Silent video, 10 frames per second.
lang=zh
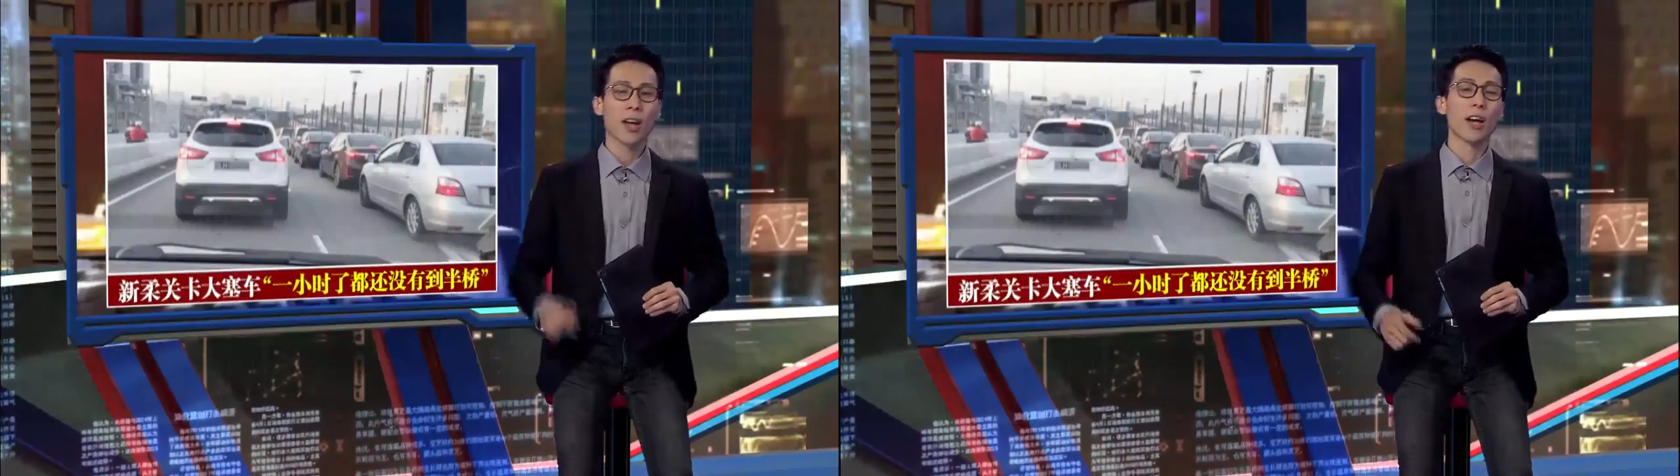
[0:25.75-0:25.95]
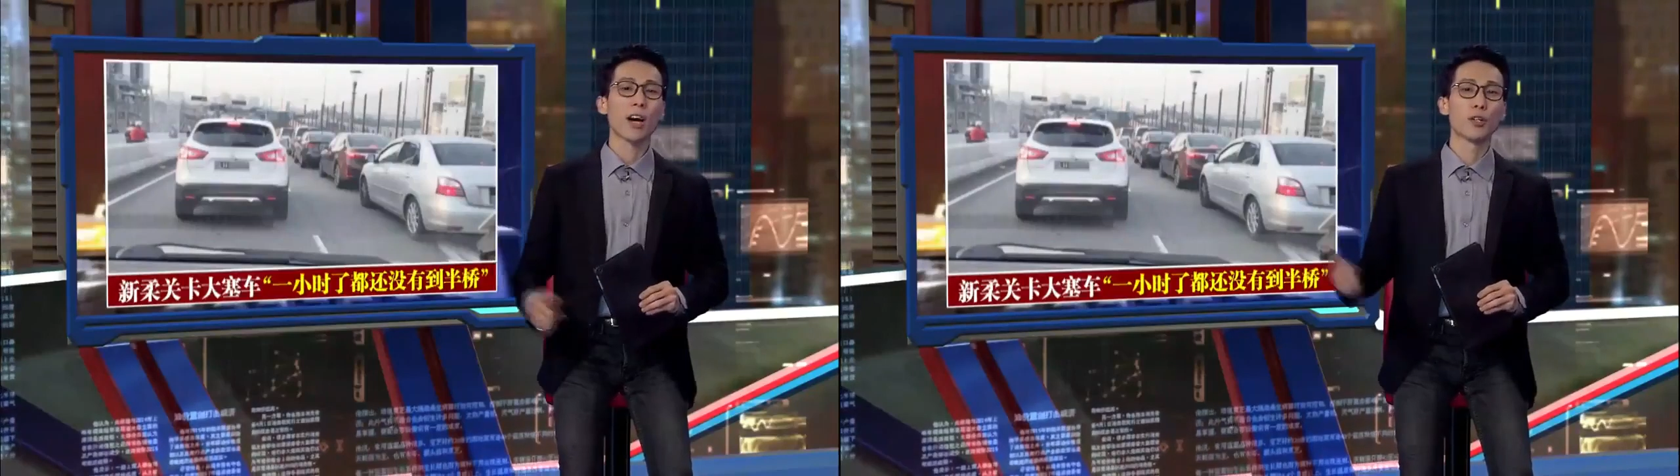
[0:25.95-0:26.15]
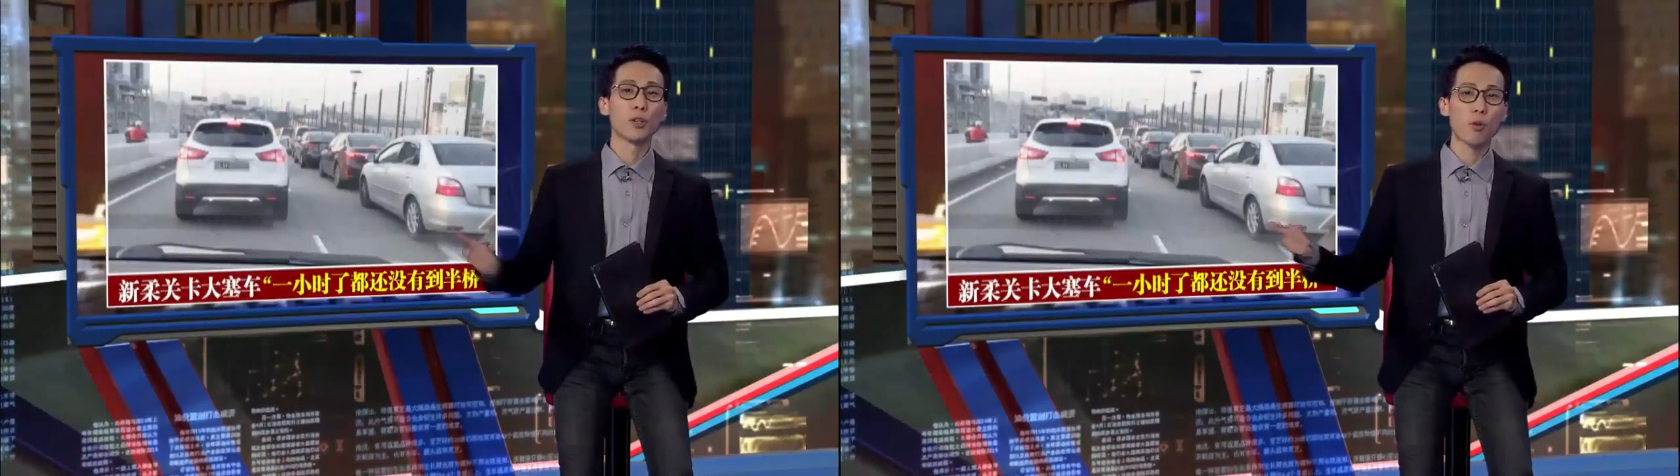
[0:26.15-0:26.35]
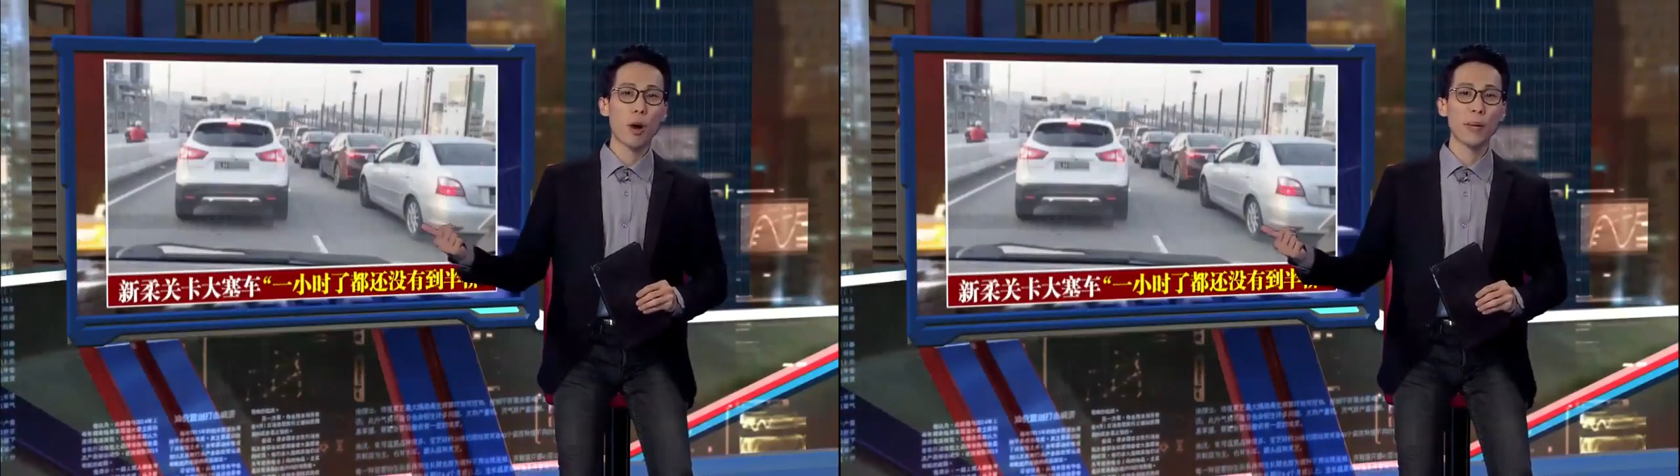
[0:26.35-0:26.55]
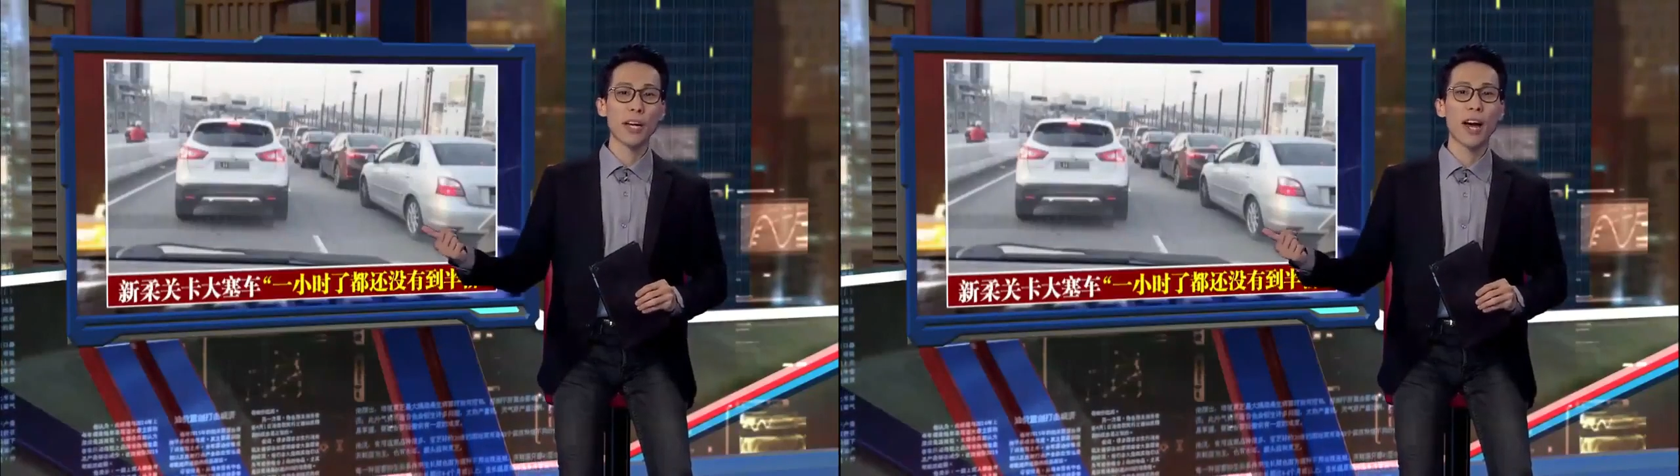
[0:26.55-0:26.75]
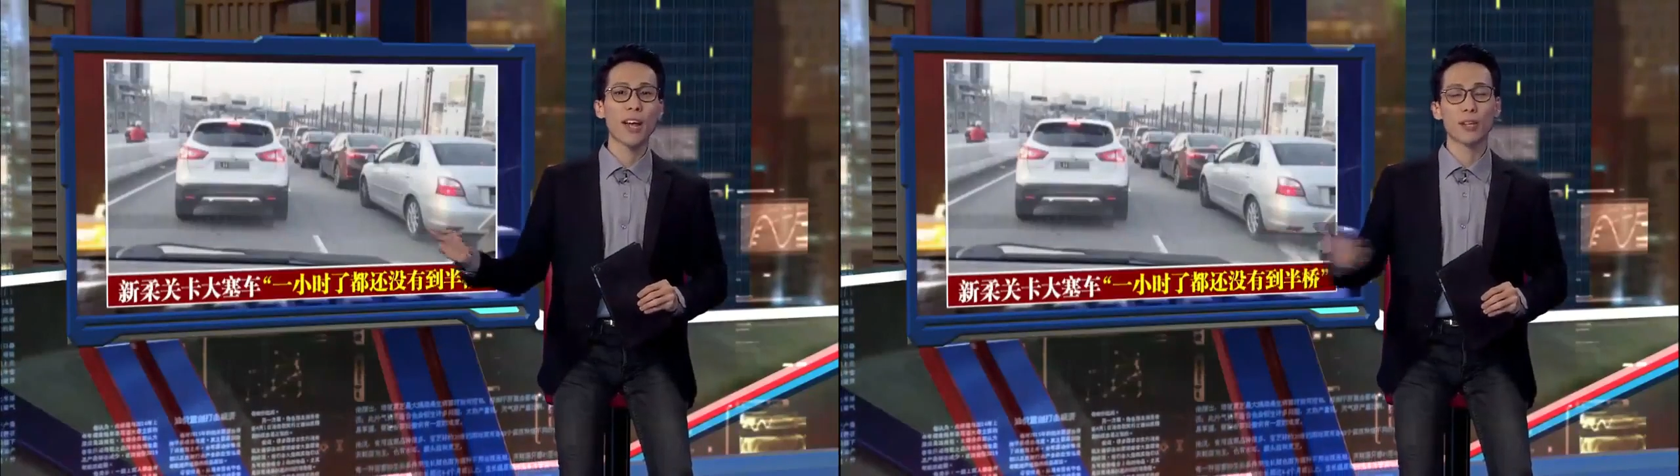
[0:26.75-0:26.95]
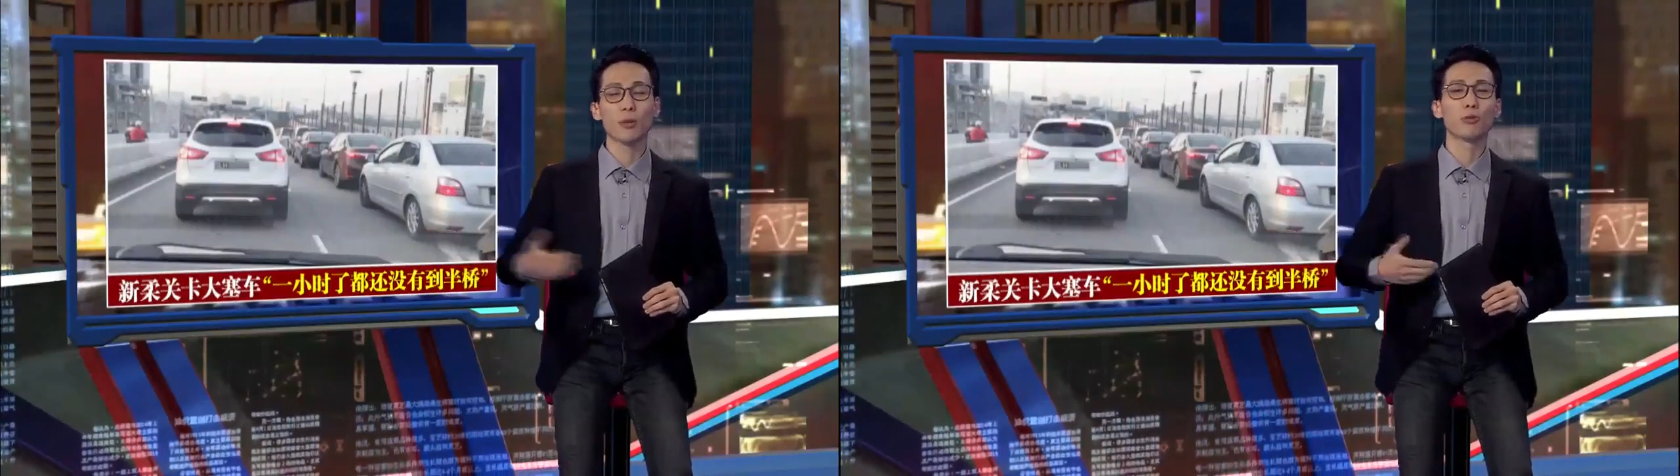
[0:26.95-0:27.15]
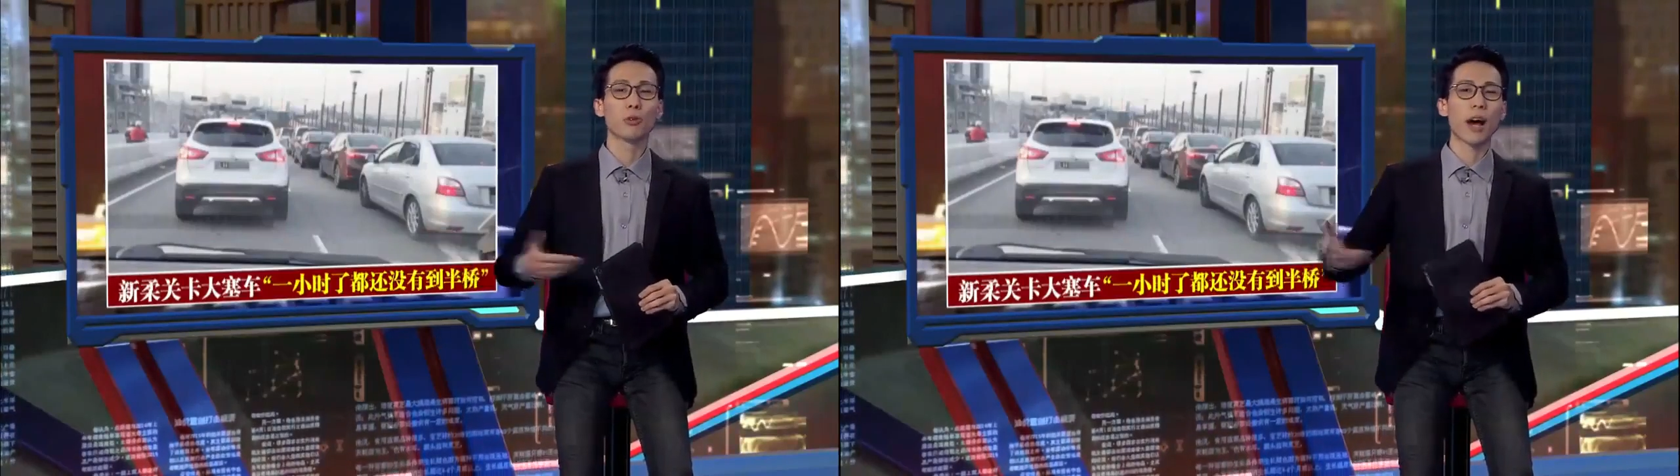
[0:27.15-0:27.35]
那很多网民看了
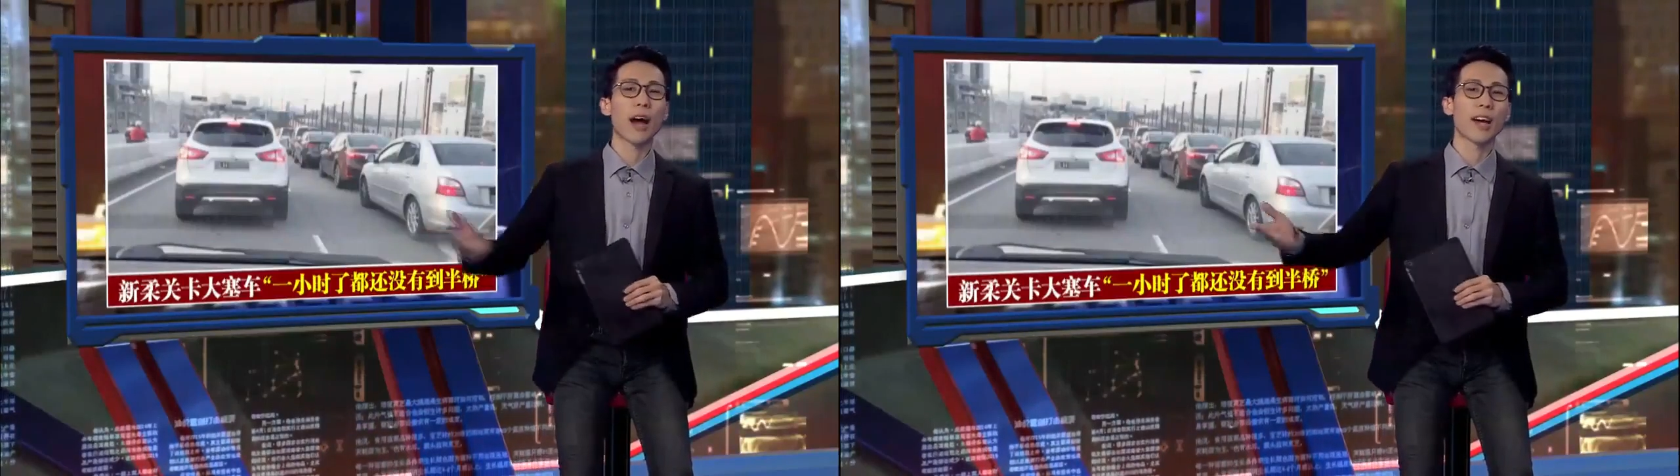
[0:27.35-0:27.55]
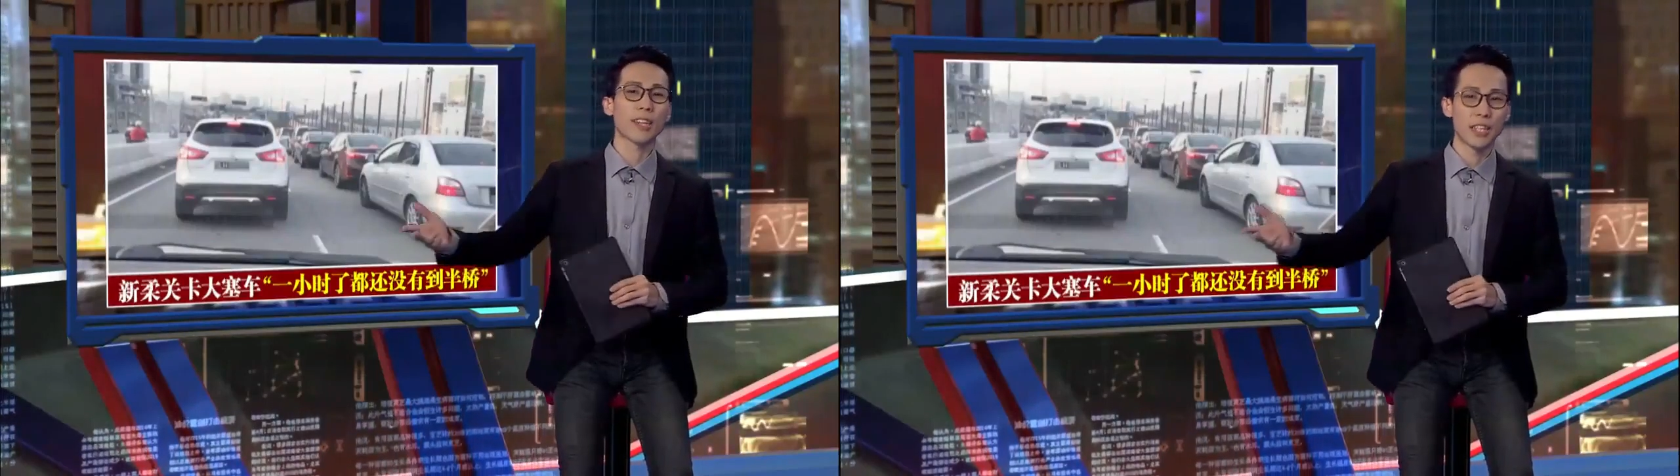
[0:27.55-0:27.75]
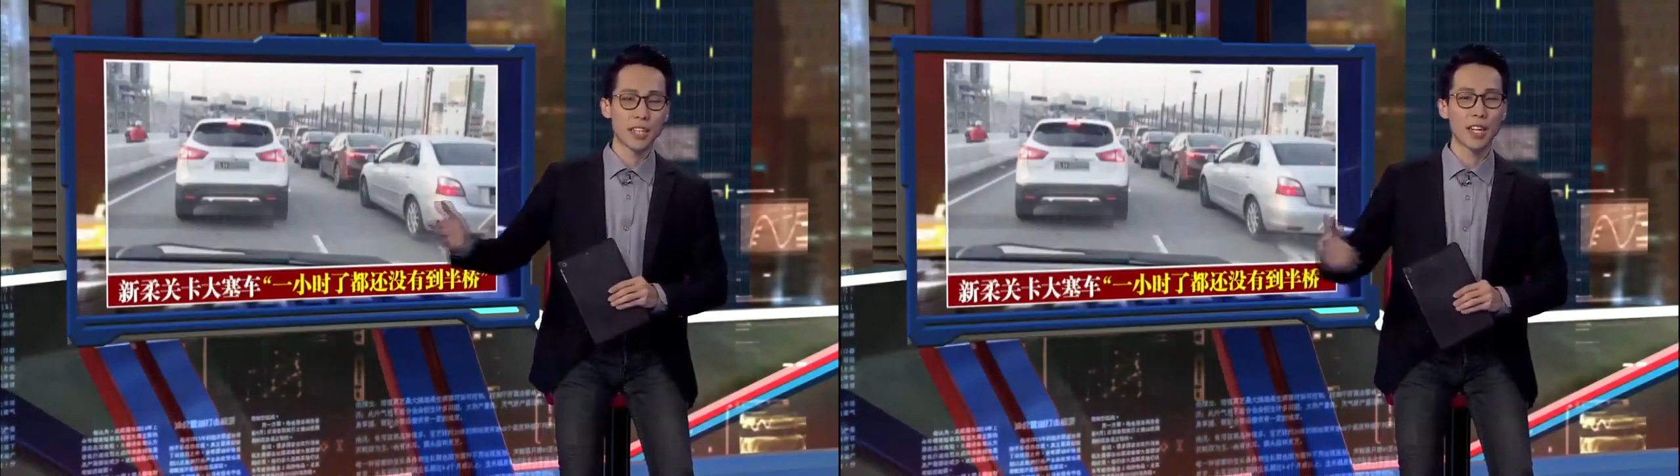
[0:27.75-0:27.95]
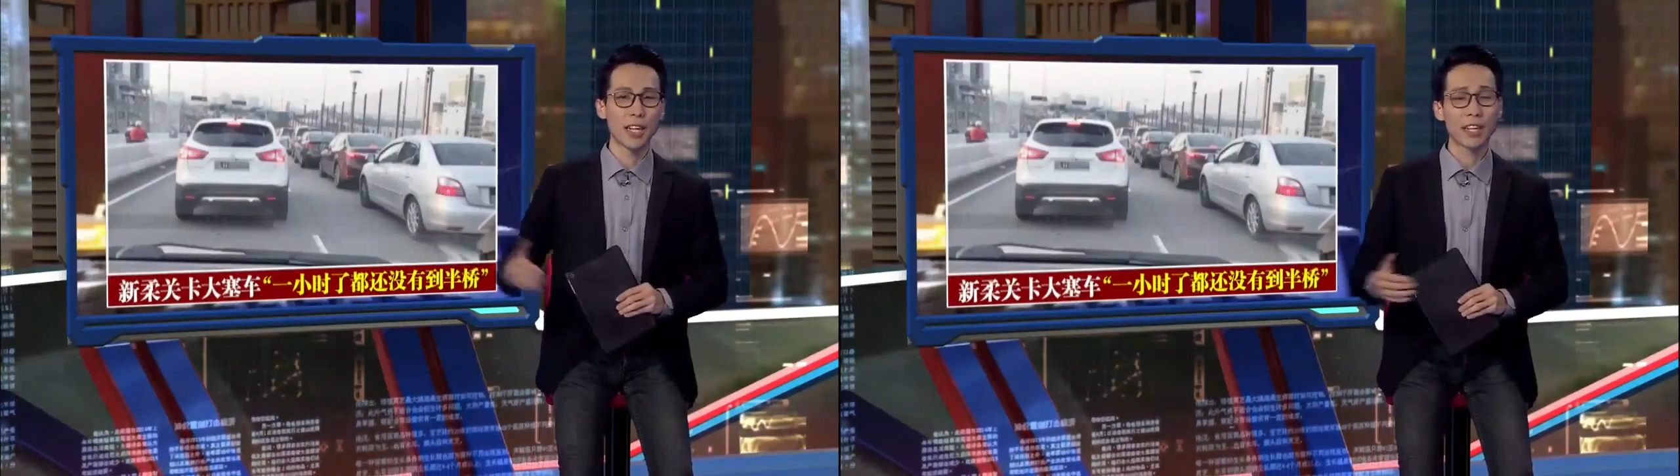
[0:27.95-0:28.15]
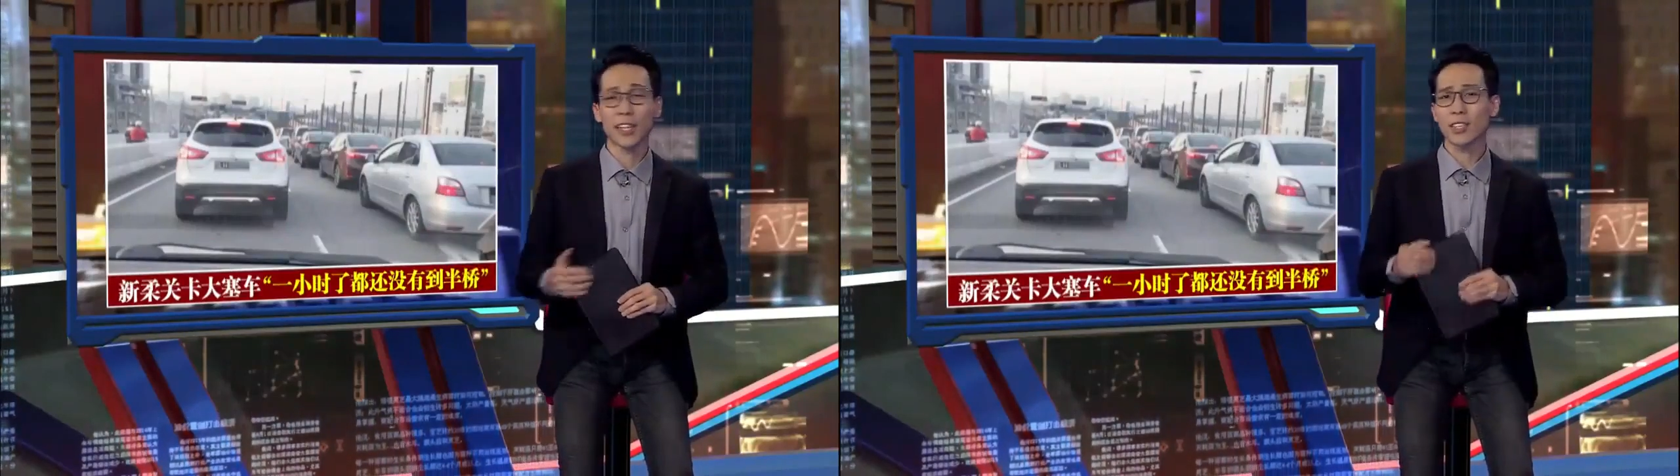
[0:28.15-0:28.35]
都觉得，哎呀，挺可怜的。